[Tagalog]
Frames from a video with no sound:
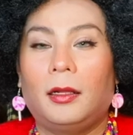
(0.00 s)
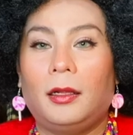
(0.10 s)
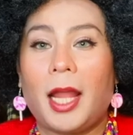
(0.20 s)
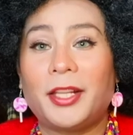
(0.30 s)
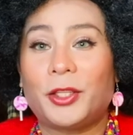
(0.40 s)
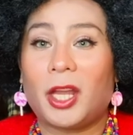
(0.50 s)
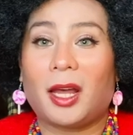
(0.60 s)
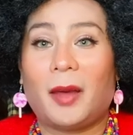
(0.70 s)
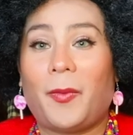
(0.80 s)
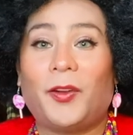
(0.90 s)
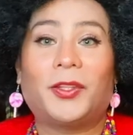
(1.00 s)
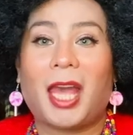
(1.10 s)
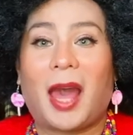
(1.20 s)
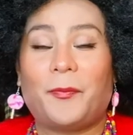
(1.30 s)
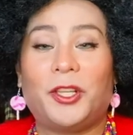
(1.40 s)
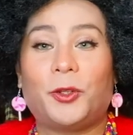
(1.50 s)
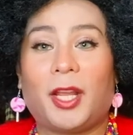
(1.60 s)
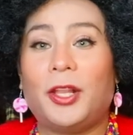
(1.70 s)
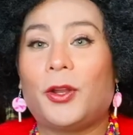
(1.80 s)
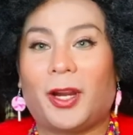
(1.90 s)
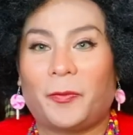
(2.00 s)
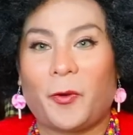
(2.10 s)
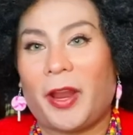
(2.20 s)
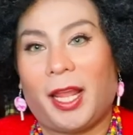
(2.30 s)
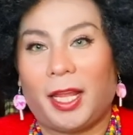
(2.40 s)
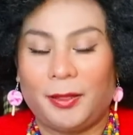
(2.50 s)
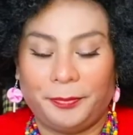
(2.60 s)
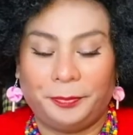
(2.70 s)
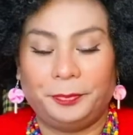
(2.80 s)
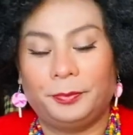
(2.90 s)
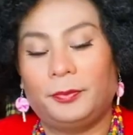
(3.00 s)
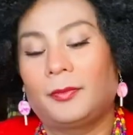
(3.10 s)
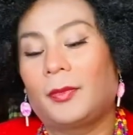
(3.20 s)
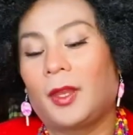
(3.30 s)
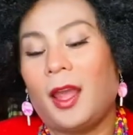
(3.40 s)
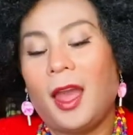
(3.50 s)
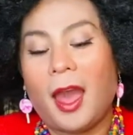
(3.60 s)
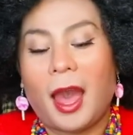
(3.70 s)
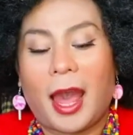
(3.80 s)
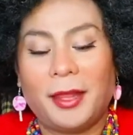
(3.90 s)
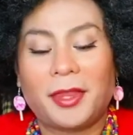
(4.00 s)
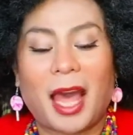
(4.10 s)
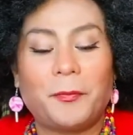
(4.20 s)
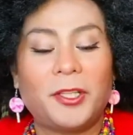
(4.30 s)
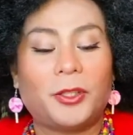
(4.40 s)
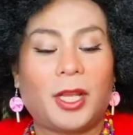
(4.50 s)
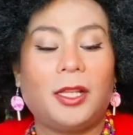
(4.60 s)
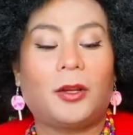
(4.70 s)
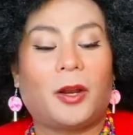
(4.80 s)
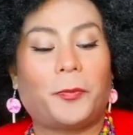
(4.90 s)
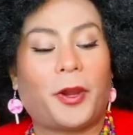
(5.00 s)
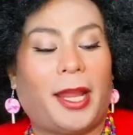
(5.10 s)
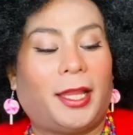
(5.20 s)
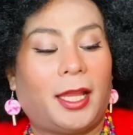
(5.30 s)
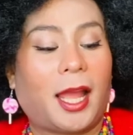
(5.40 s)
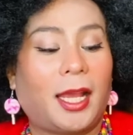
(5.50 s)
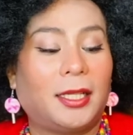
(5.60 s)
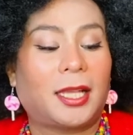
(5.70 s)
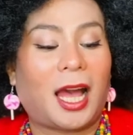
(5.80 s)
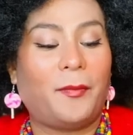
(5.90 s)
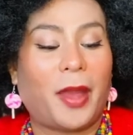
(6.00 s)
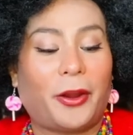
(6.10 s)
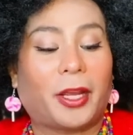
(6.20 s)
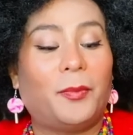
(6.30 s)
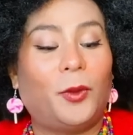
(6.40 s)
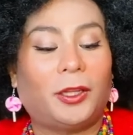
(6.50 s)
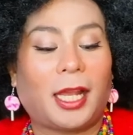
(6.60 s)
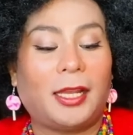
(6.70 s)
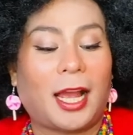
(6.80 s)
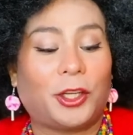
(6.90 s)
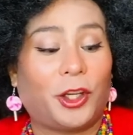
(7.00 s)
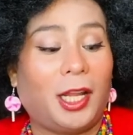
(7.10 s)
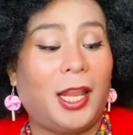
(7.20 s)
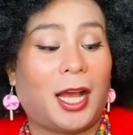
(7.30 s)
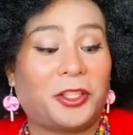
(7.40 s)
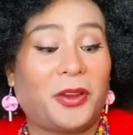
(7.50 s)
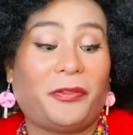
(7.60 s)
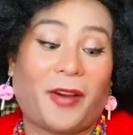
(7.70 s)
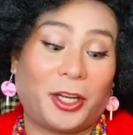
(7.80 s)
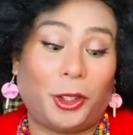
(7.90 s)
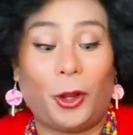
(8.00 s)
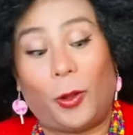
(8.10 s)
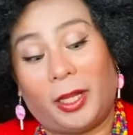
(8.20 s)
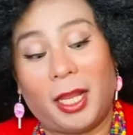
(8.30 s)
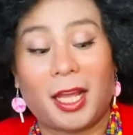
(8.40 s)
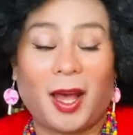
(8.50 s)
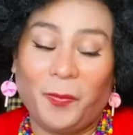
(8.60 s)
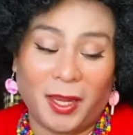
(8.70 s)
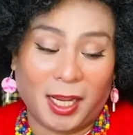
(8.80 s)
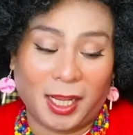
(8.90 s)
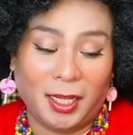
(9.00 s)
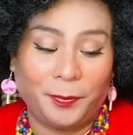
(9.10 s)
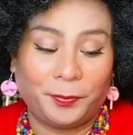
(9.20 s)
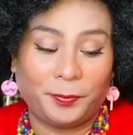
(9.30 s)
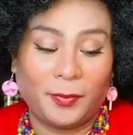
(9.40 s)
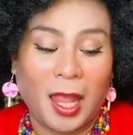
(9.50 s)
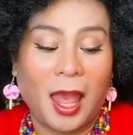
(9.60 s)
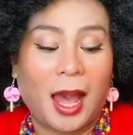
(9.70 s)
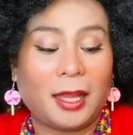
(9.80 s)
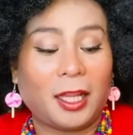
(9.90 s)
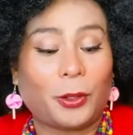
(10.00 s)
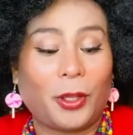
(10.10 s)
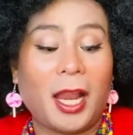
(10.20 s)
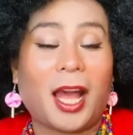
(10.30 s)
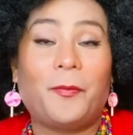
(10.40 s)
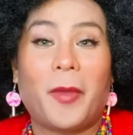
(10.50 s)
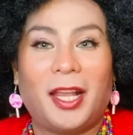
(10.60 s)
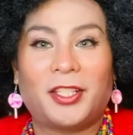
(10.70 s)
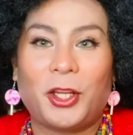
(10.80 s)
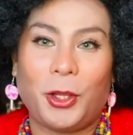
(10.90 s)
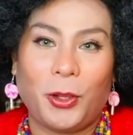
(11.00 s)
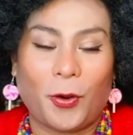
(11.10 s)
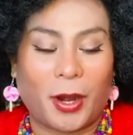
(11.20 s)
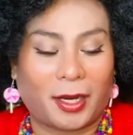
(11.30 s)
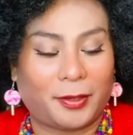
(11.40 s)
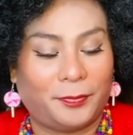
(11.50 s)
Let's talk about Tapestry Incorporated. Ang Tapestry Incorporated ay isang American multinational luxury fashion holding company at ito'y nakabase sa New York.